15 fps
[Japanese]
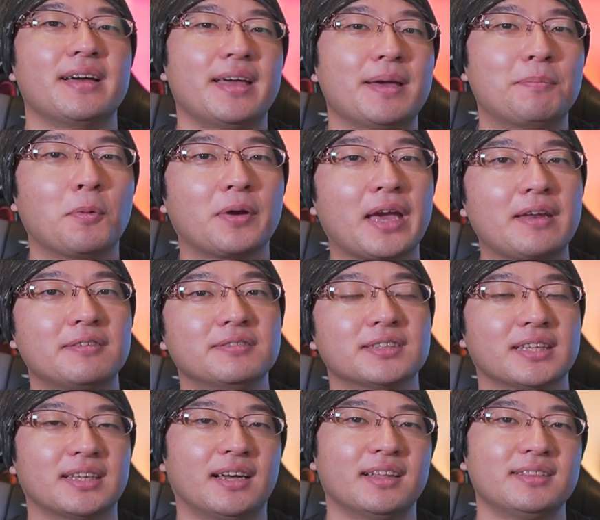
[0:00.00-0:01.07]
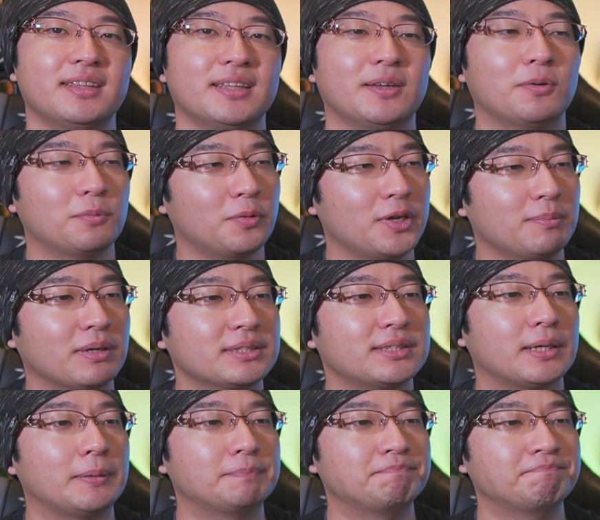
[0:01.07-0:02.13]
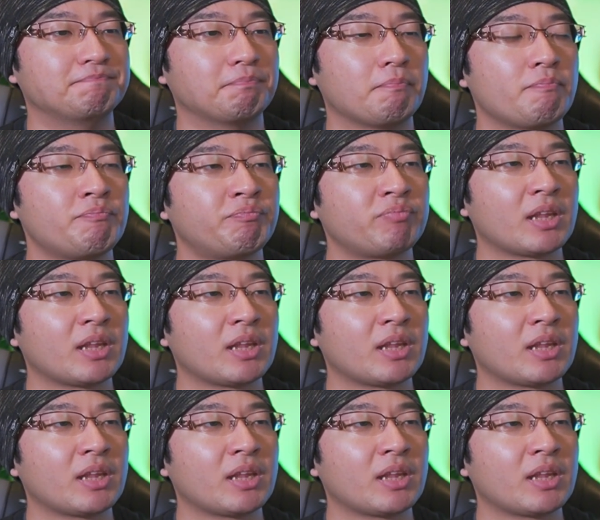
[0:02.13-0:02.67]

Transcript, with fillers: えー、ボケるんだなってね、思いました。うん。